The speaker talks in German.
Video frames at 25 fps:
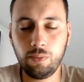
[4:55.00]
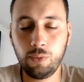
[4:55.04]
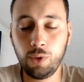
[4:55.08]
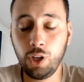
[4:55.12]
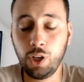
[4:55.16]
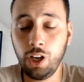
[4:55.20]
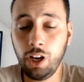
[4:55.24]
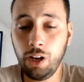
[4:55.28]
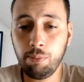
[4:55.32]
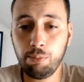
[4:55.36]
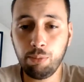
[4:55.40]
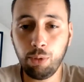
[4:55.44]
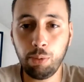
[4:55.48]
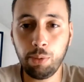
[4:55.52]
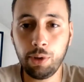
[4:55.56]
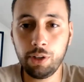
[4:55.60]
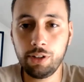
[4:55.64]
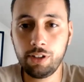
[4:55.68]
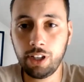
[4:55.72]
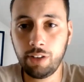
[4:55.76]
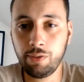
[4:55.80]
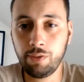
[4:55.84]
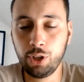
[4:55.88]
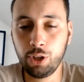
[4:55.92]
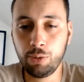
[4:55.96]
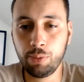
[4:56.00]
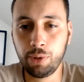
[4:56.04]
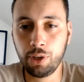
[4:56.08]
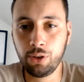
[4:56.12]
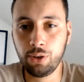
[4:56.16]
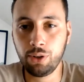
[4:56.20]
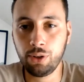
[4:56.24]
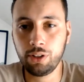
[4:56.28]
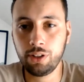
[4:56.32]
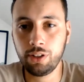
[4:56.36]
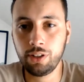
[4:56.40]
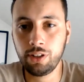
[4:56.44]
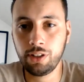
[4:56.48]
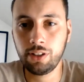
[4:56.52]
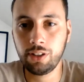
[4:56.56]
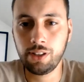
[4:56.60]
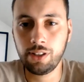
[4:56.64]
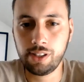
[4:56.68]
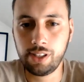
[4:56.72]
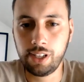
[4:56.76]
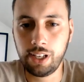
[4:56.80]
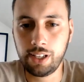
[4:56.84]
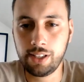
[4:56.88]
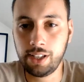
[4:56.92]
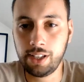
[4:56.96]
Ja, momentan wird immer noch eine
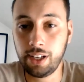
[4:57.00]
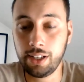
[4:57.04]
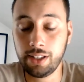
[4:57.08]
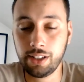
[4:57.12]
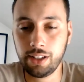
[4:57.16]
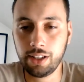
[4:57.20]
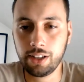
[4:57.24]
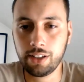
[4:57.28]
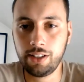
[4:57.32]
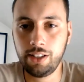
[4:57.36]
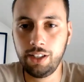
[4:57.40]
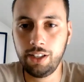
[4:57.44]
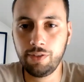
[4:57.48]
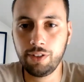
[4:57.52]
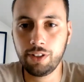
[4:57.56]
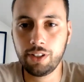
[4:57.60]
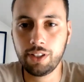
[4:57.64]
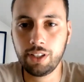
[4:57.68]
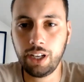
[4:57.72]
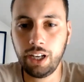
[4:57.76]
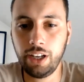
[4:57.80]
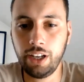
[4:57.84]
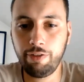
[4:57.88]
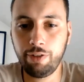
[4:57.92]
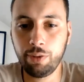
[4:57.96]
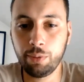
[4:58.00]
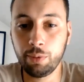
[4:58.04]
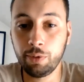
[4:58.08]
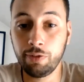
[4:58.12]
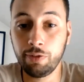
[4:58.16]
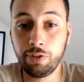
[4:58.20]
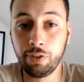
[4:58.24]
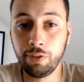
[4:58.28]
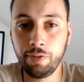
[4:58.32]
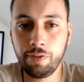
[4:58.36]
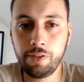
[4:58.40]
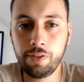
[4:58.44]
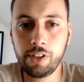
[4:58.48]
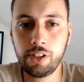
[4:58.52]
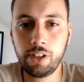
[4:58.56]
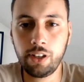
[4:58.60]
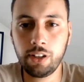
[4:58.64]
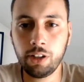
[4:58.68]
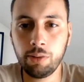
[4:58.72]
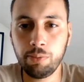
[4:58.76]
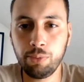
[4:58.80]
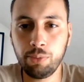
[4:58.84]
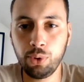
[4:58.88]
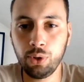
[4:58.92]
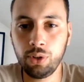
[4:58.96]
sehr, sehr attraktive 3,55
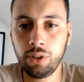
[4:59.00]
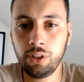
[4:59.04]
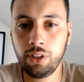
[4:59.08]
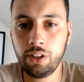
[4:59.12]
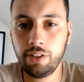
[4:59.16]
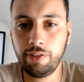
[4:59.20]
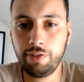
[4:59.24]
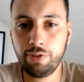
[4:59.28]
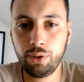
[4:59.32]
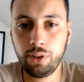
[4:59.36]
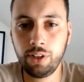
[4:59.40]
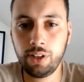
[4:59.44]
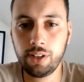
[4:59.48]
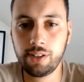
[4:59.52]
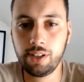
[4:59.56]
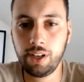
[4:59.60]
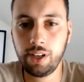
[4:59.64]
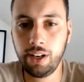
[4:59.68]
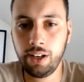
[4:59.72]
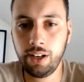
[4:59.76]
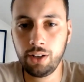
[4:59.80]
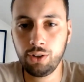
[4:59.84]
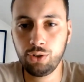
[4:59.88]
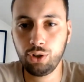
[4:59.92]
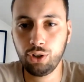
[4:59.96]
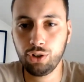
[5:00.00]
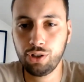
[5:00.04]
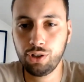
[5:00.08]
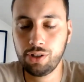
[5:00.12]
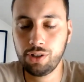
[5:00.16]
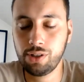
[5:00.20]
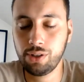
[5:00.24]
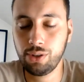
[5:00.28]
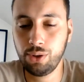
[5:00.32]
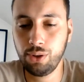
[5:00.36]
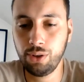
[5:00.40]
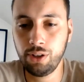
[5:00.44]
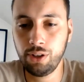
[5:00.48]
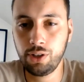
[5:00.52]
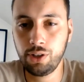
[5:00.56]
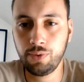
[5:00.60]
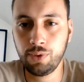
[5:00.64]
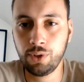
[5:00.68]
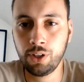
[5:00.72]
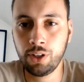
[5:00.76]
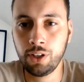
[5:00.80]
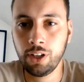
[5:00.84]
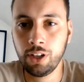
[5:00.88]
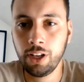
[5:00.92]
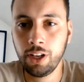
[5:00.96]
angeboten dafür, dass Haaland Torschützenkönig
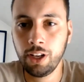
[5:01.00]
wird.